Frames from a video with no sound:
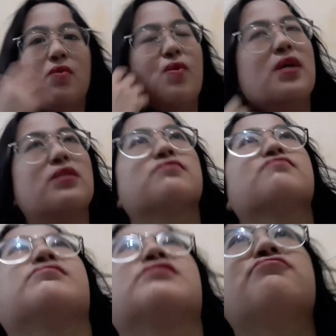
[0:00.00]
So, ang
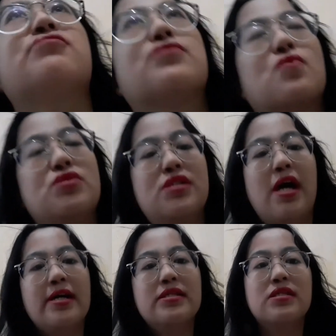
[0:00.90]
favorite ko
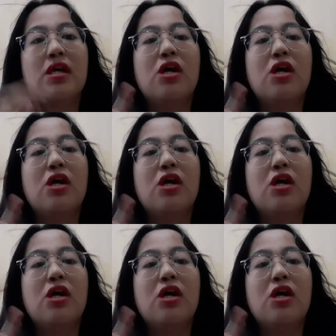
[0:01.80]
dyan,